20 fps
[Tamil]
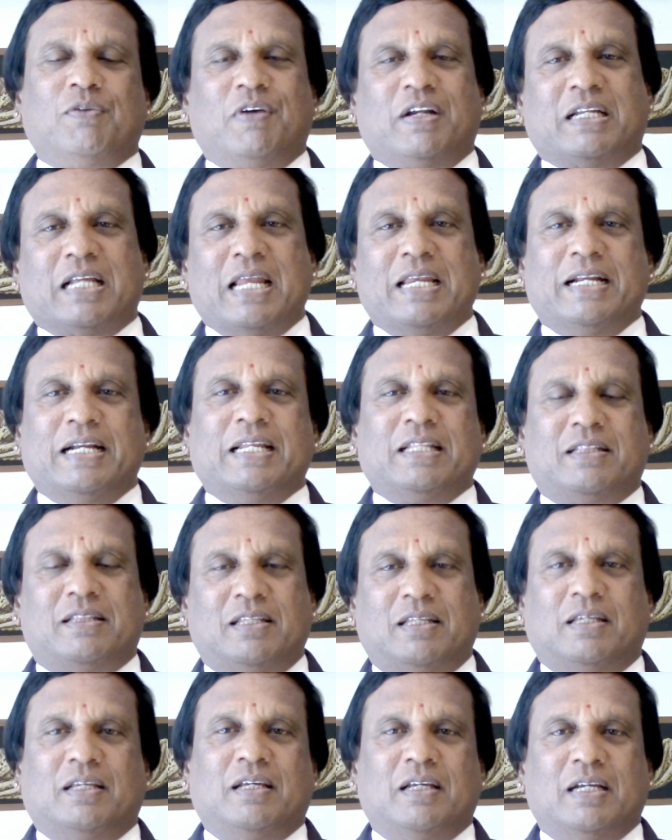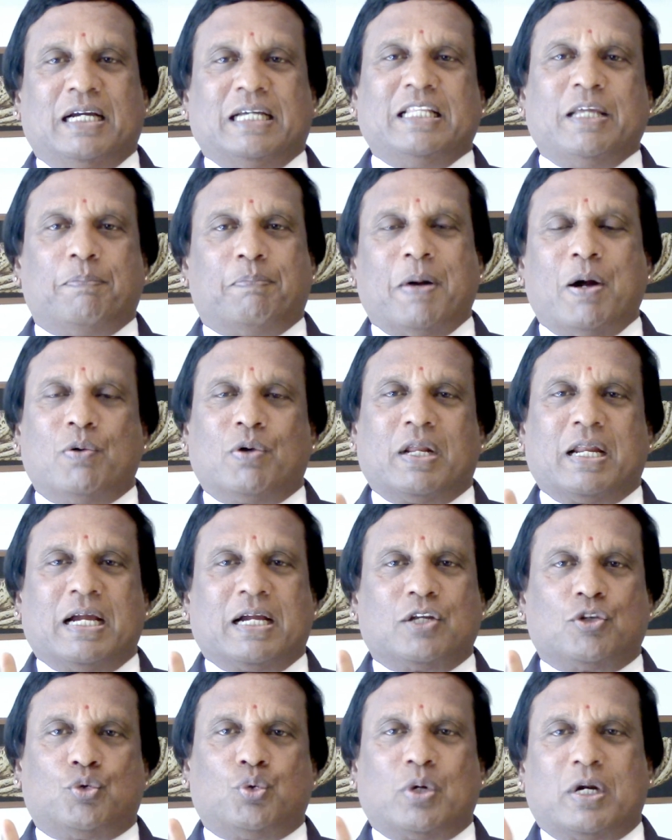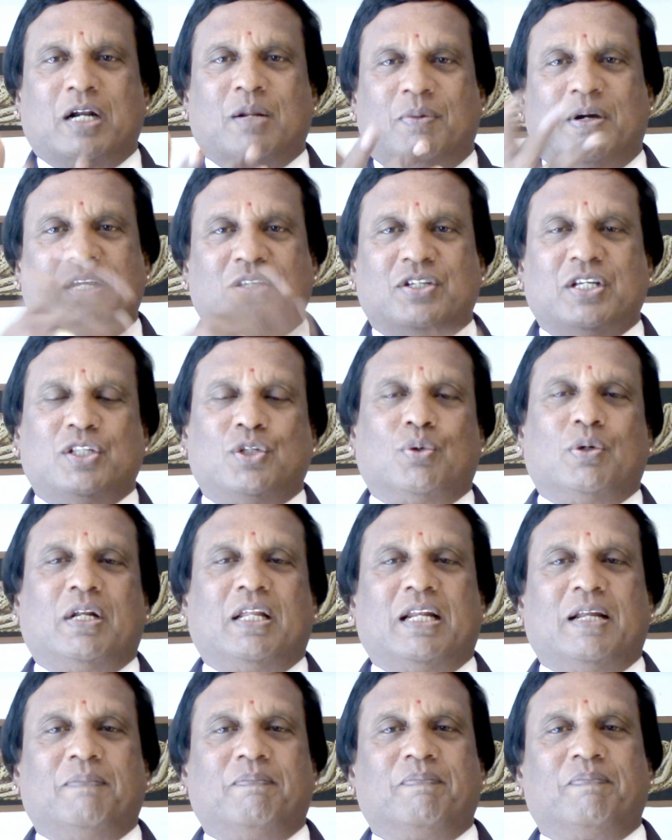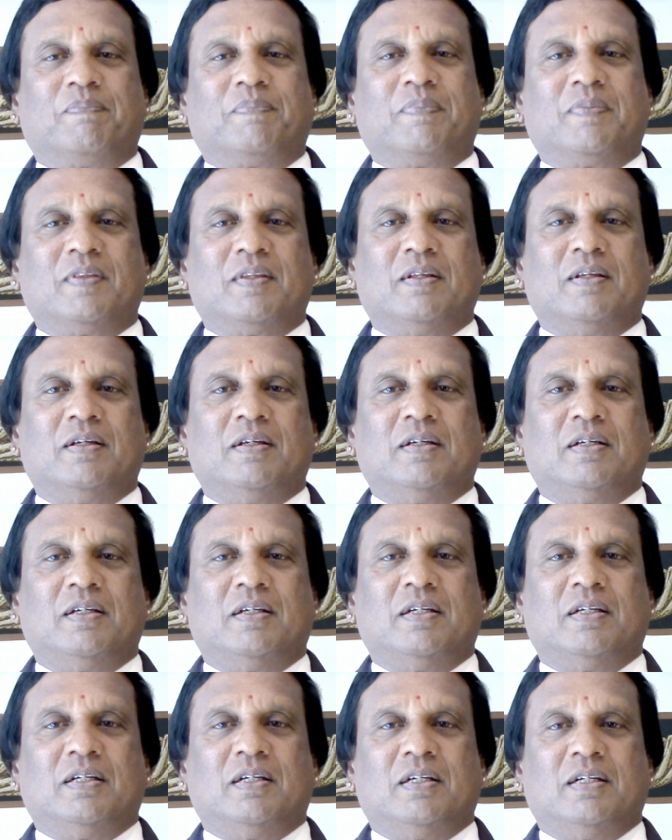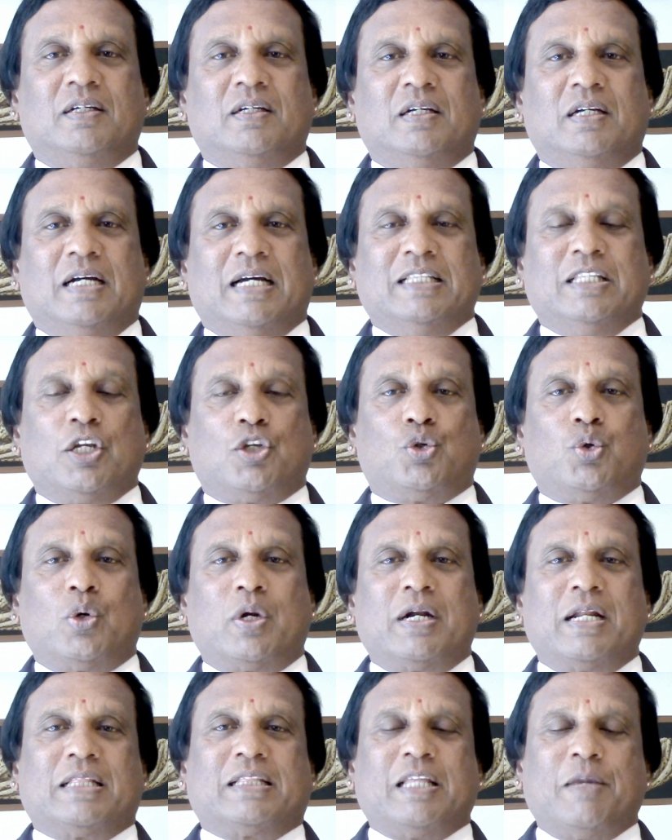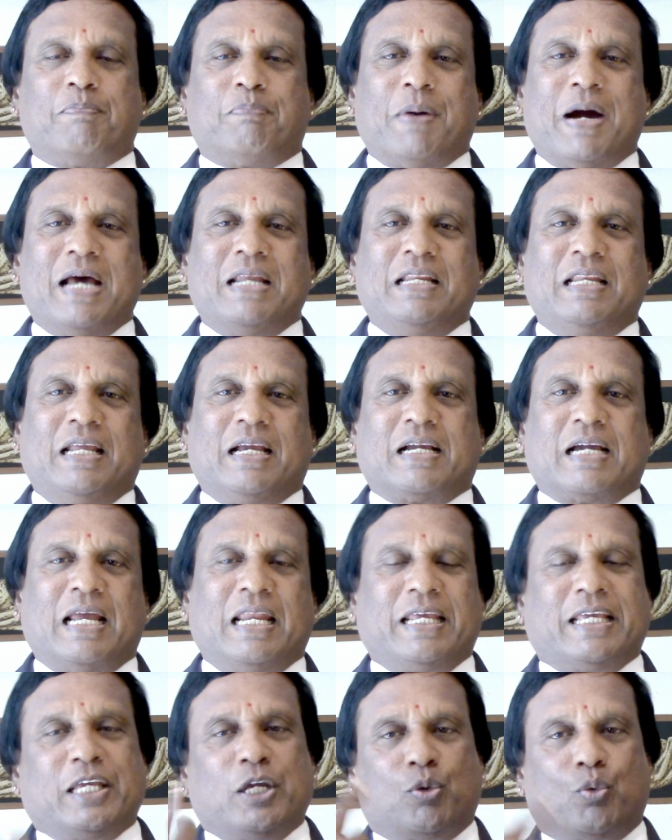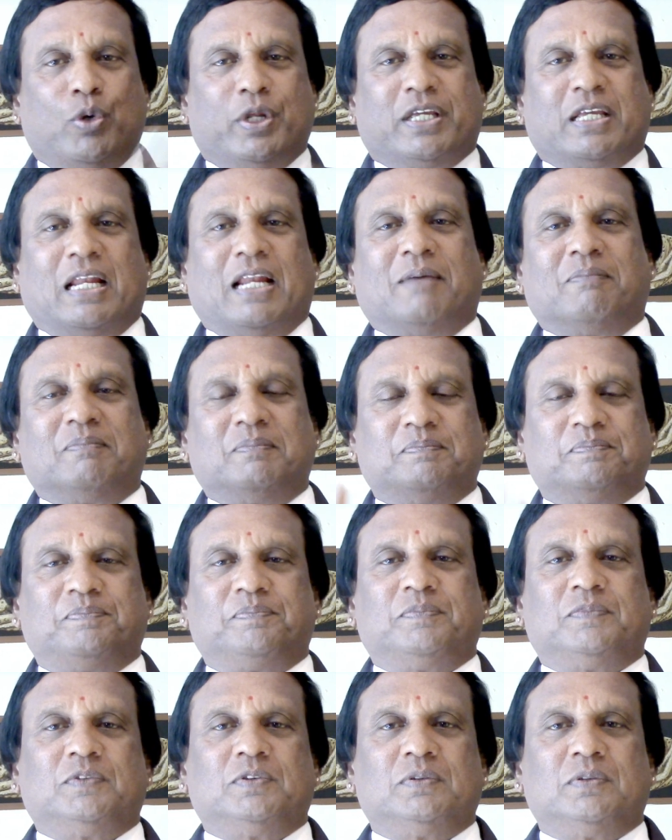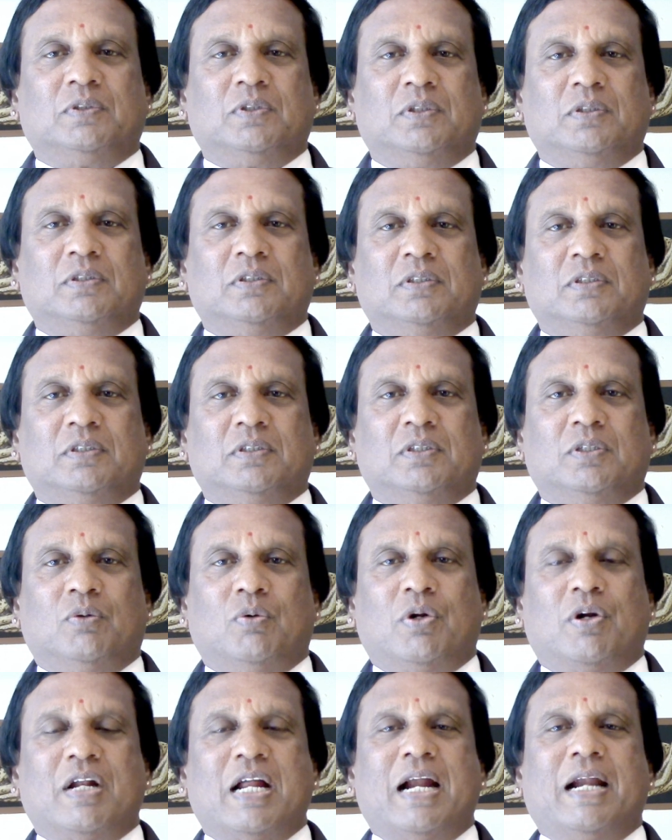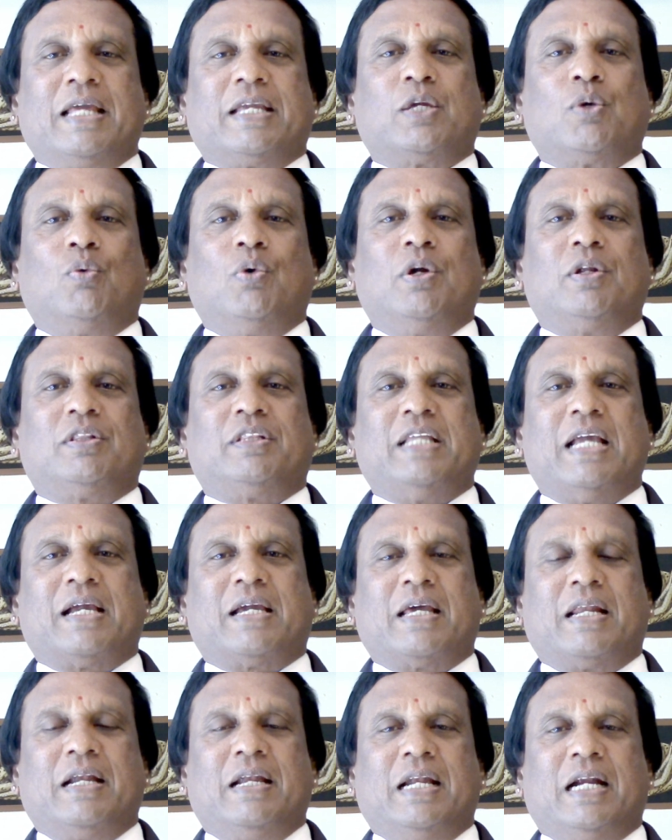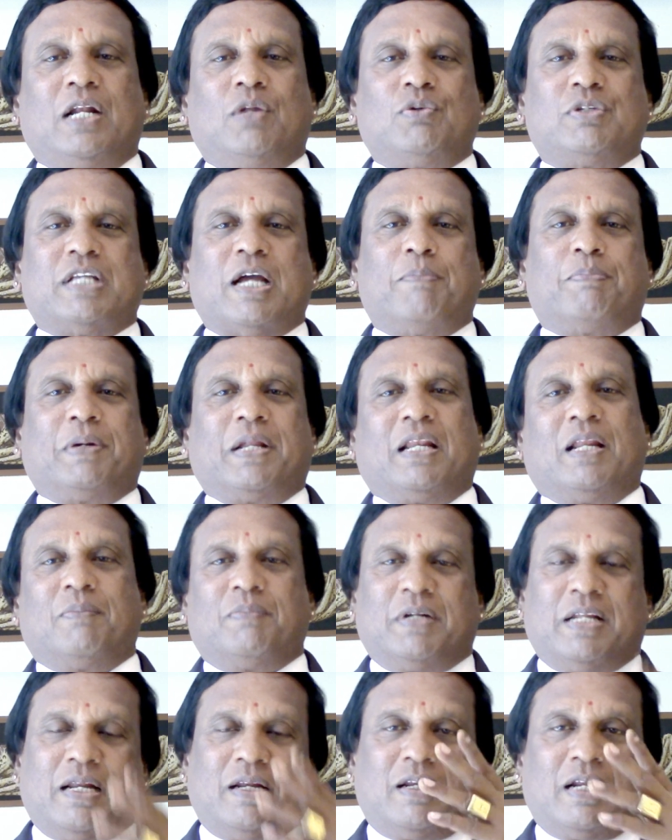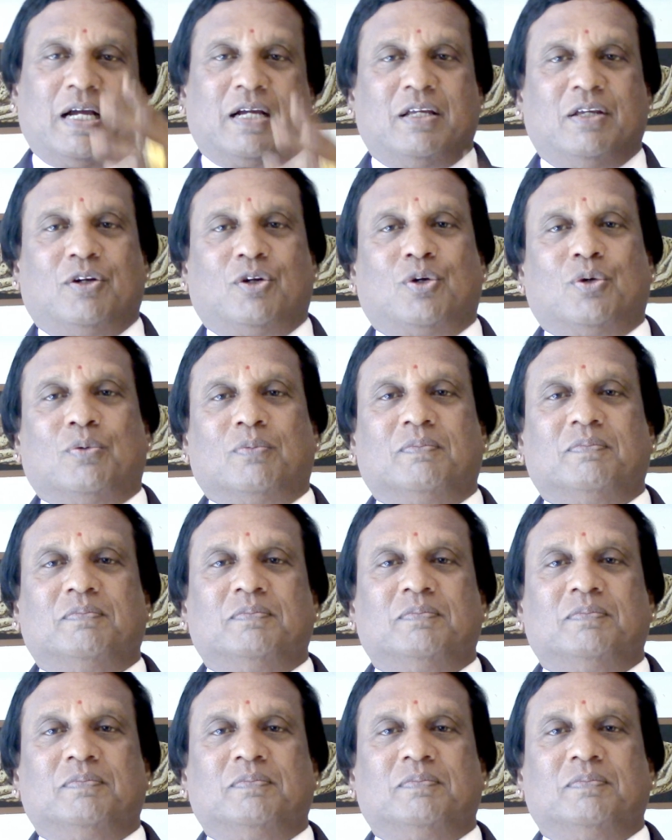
விட்டால் இடித்து அதை பவுடராக சூரணமாக செய்து கொள்ளலாம் அந்த சூரணத்தை பாலிலே கலக்கி குடிக்கலாம் ஒரு நாளைக்கு ஒரு தேக்க ரெண்டு அளவு சாப்பிடலாம் நன்றாக இருக்கும்